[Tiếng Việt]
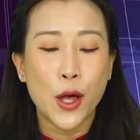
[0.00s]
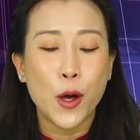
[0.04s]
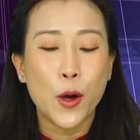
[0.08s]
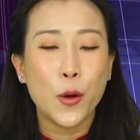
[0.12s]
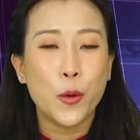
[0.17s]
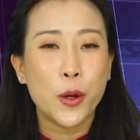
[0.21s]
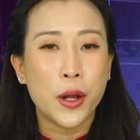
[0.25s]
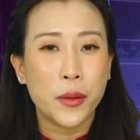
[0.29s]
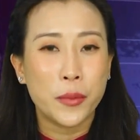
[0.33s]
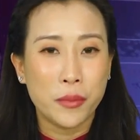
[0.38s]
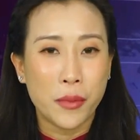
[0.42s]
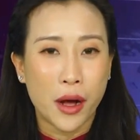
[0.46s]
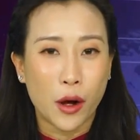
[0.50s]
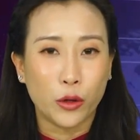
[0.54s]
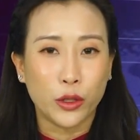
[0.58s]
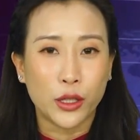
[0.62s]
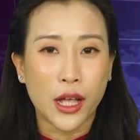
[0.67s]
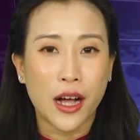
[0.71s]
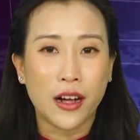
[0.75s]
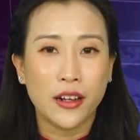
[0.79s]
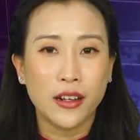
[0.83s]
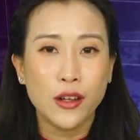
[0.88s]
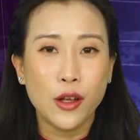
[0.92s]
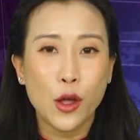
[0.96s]
huyện Bảo
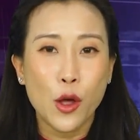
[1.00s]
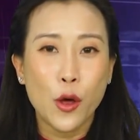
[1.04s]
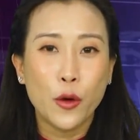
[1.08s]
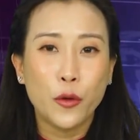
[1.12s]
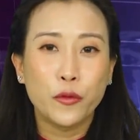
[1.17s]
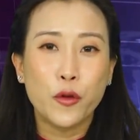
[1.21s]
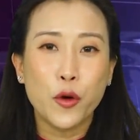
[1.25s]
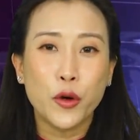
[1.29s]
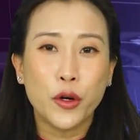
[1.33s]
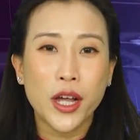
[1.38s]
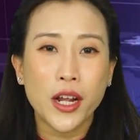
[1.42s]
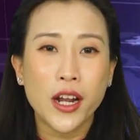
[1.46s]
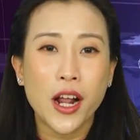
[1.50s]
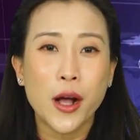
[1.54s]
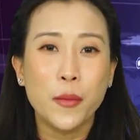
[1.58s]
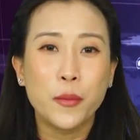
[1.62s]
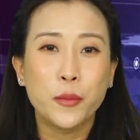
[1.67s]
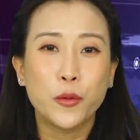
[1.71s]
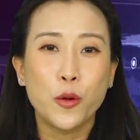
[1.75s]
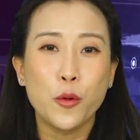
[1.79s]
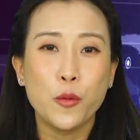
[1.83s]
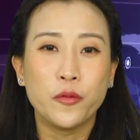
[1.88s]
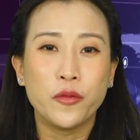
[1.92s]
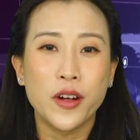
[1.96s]
Thắng phối kết hợp
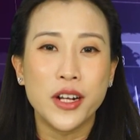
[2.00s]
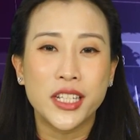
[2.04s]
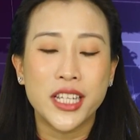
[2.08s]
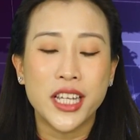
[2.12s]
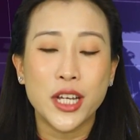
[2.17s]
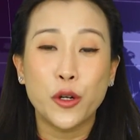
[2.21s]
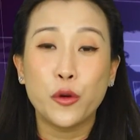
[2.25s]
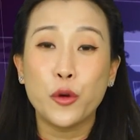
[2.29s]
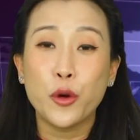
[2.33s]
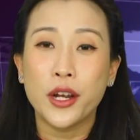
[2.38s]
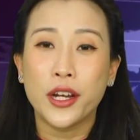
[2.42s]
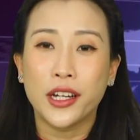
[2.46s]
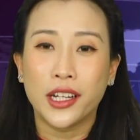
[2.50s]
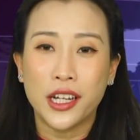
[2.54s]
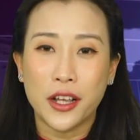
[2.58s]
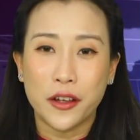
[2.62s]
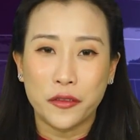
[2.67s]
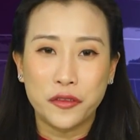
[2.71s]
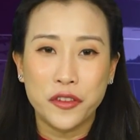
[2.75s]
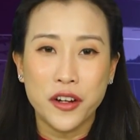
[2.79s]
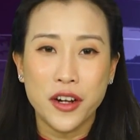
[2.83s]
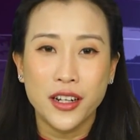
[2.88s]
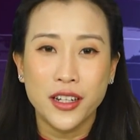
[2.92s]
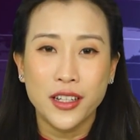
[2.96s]
cùng với chính quyền địa
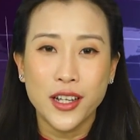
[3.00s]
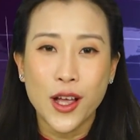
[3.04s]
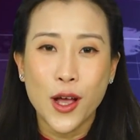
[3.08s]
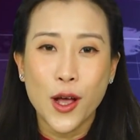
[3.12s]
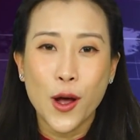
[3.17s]
phương,